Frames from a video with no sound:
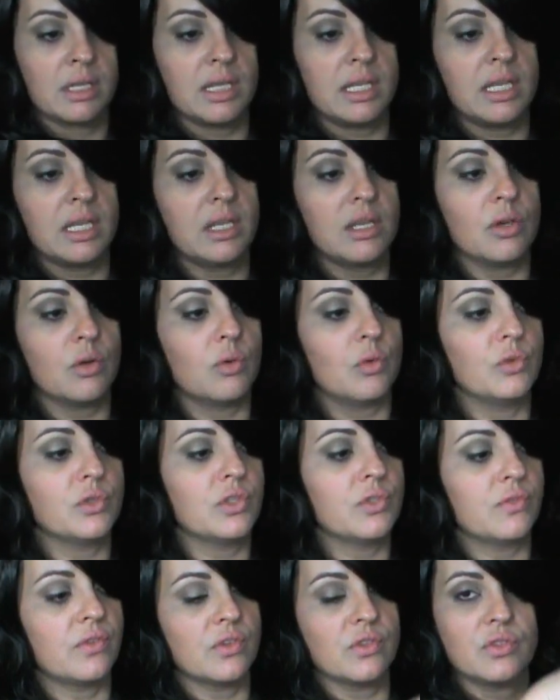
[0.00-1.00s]
e
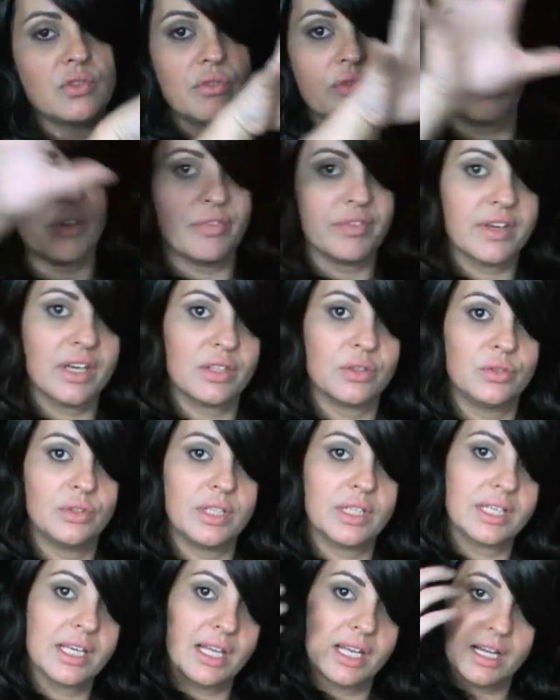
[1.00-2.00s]
os fios não vai ficar
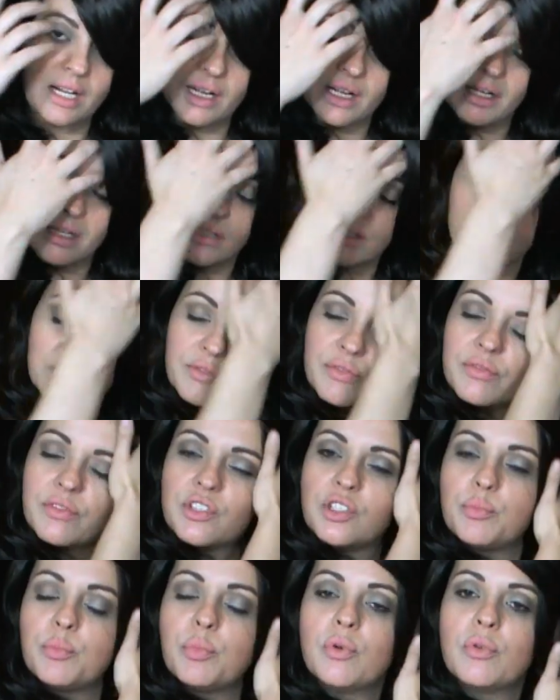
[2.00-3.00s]
tudo aquela,
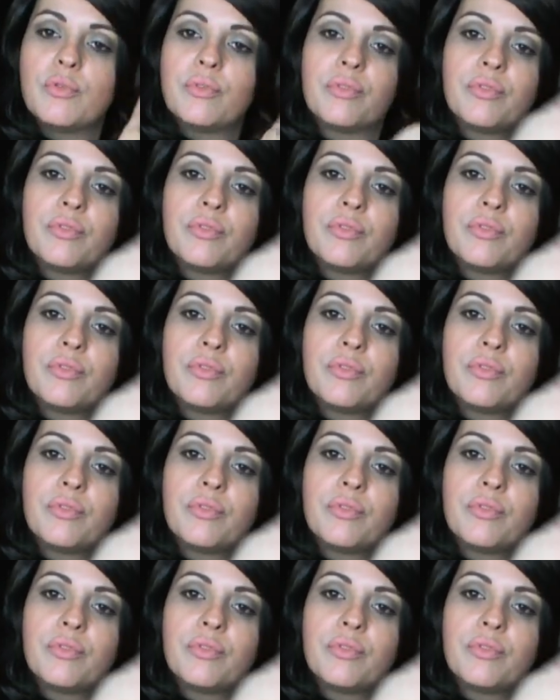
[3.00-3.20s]
tipo